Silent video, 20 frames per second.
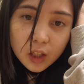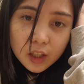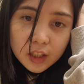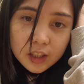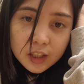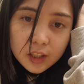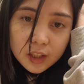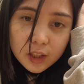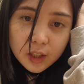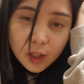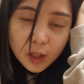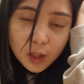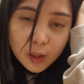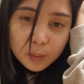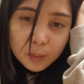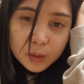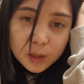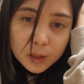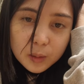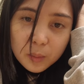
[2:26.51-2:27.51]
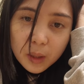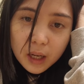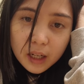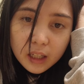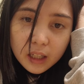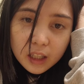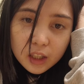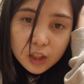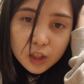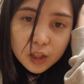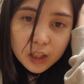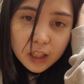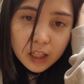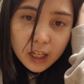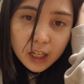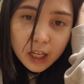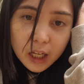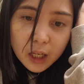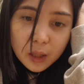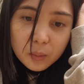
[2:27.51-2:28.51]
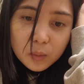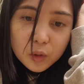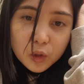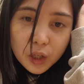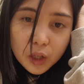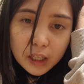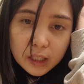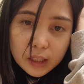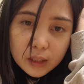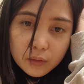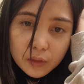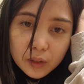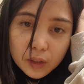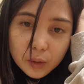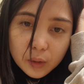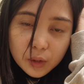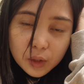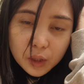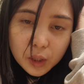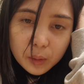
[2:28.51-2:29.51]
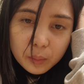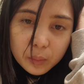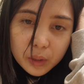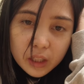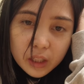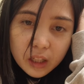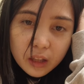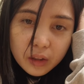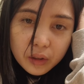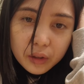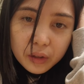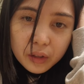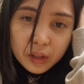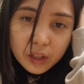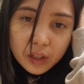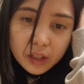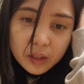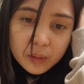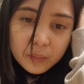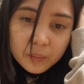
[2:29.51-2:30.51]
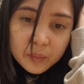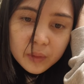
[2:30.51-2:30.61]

customs, baggage claim, transfer to Terminal 3.